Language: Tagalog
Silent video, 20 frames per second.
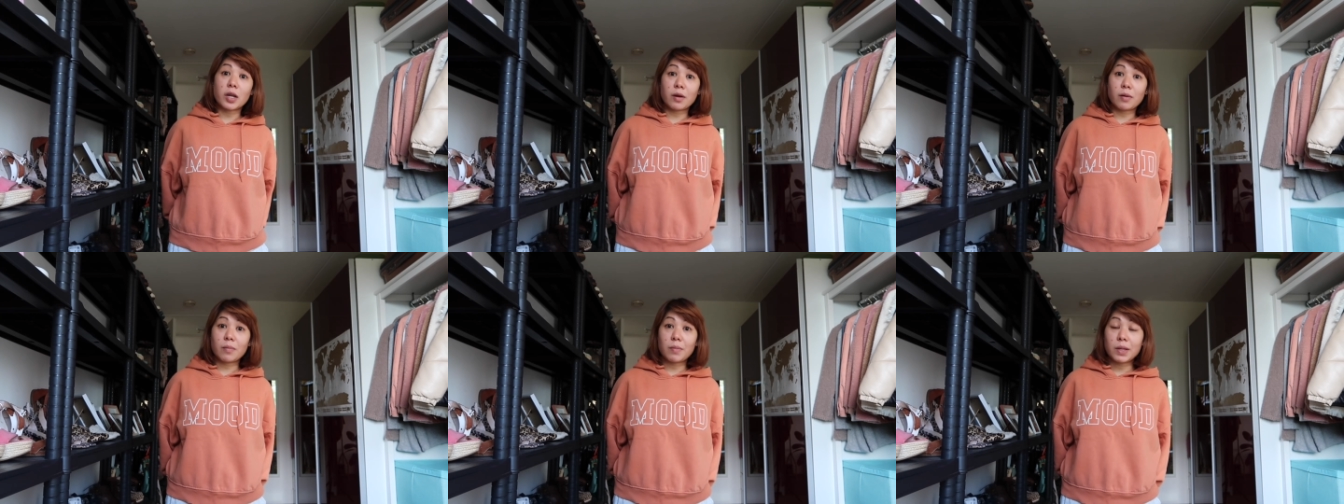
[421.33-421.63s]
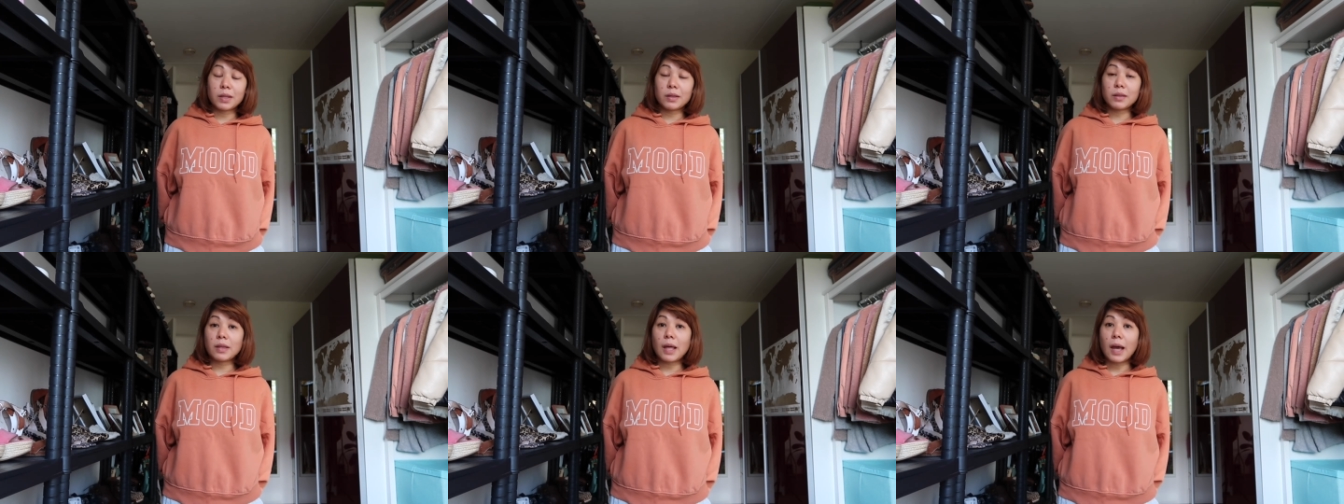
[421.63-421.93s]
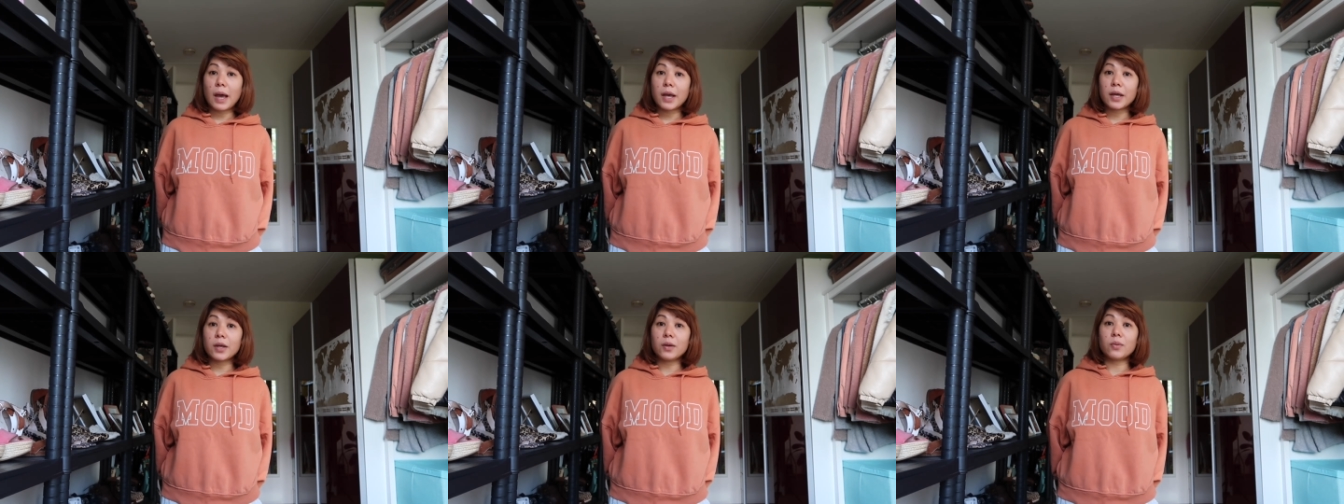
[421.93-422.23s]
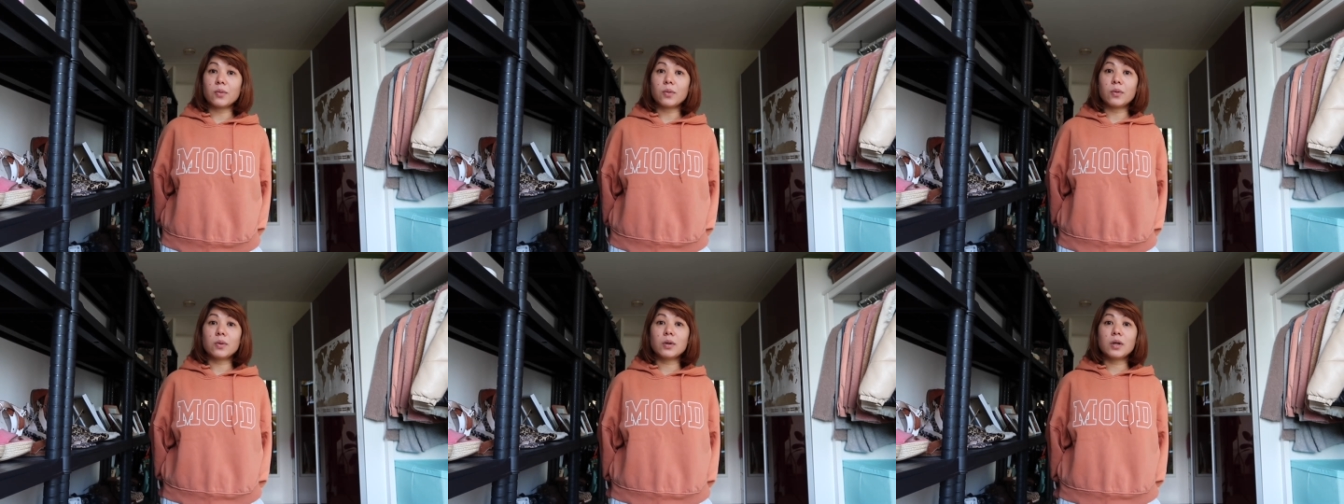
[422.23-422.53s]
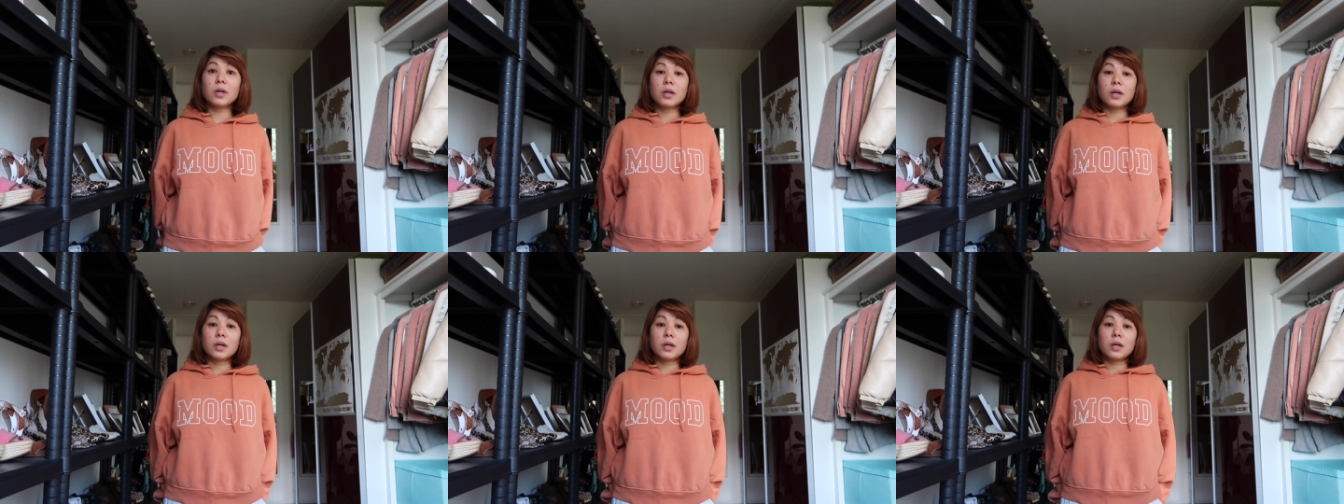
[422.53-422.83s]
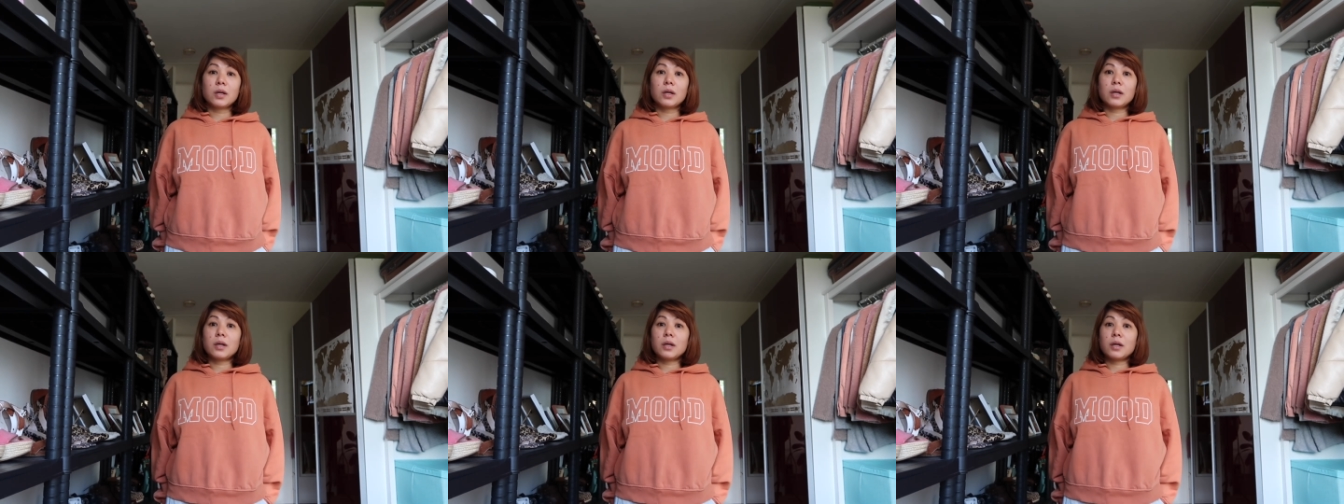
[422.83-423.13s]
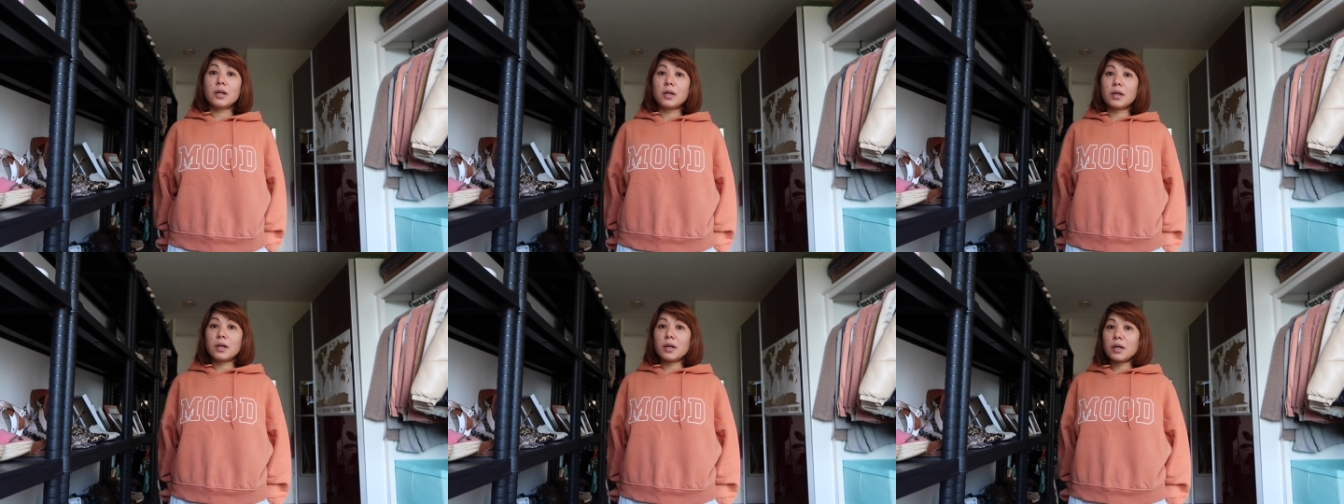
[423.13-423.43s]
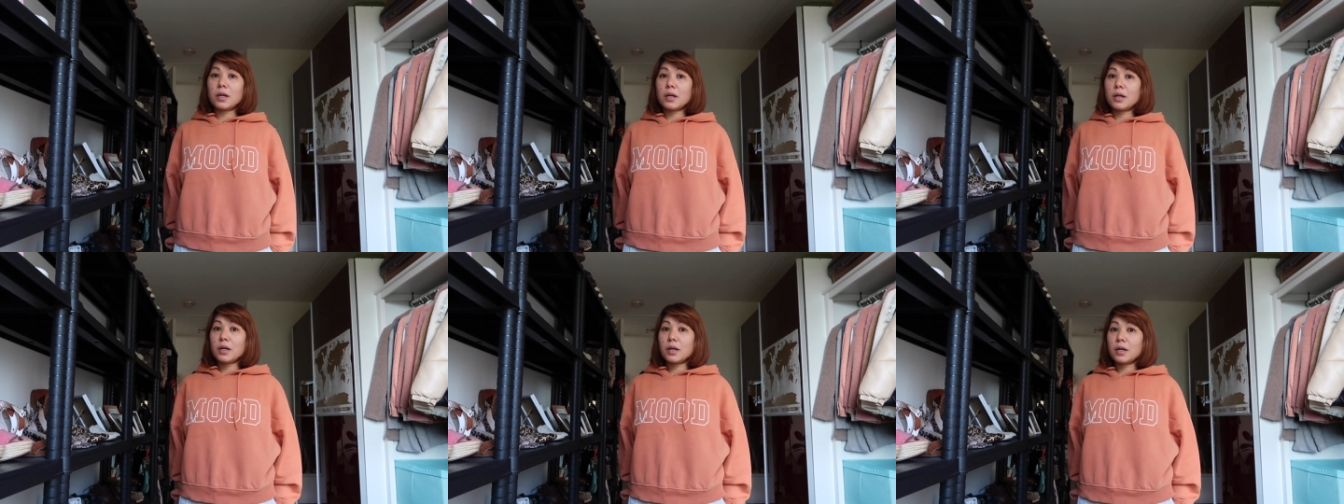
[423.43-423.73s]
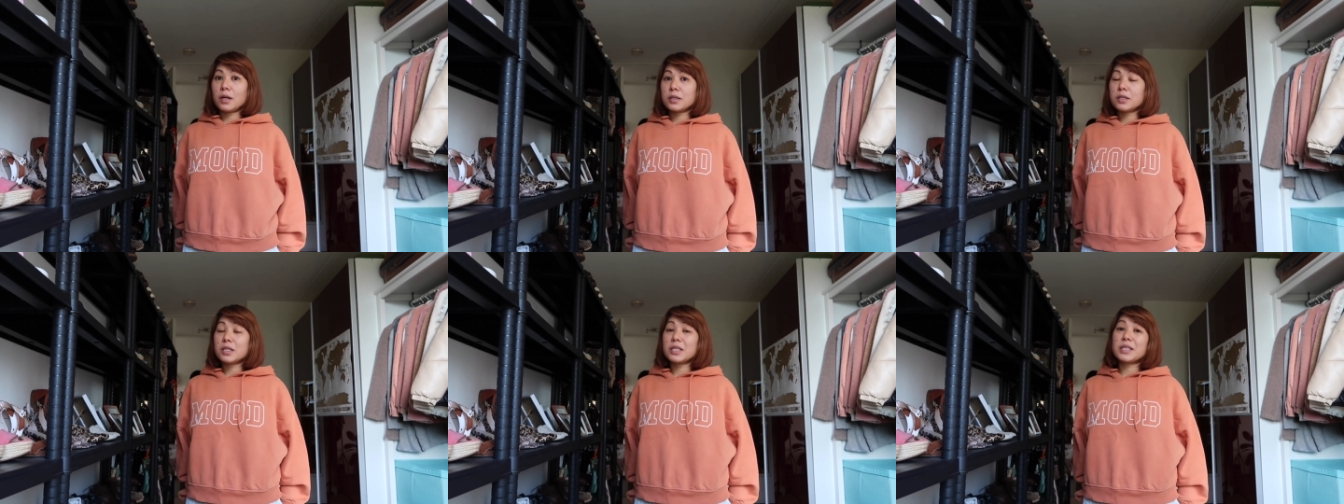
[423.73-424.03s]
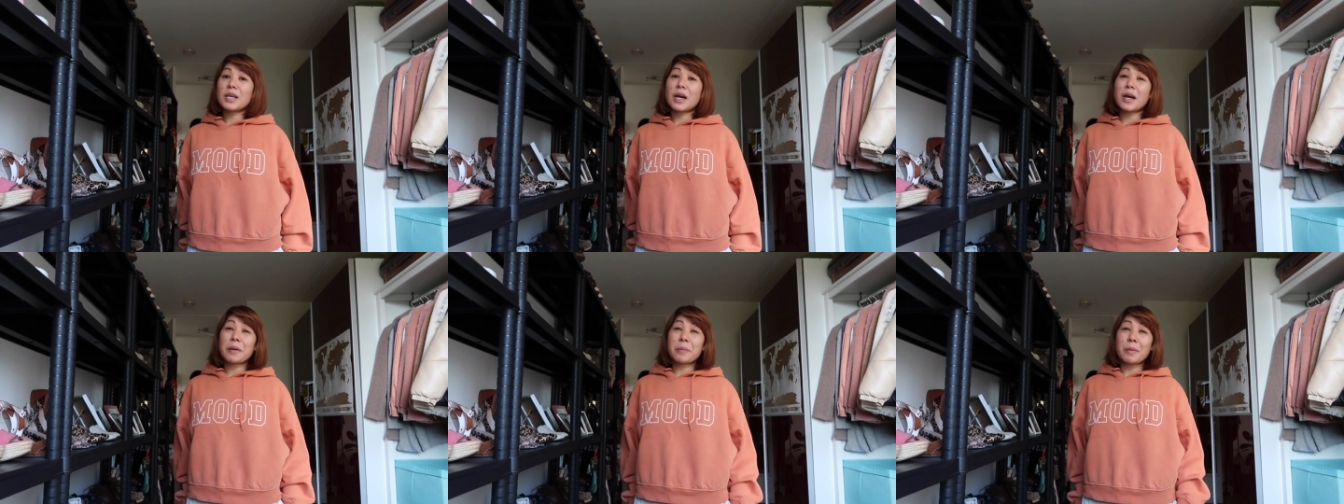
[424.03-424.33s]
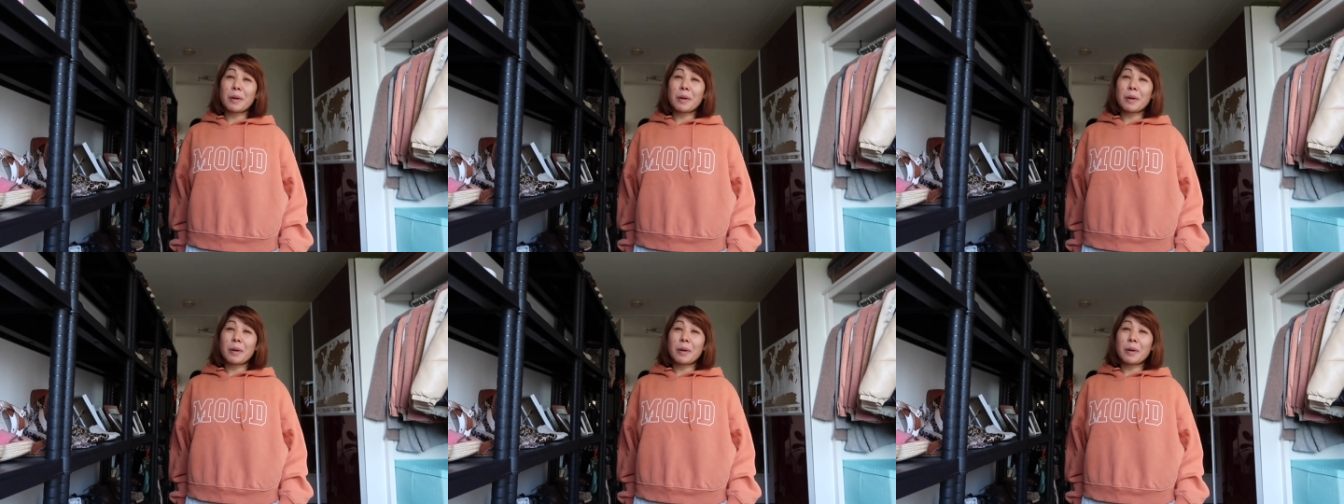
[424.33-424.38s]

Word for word: na naman tayo. At si Saki,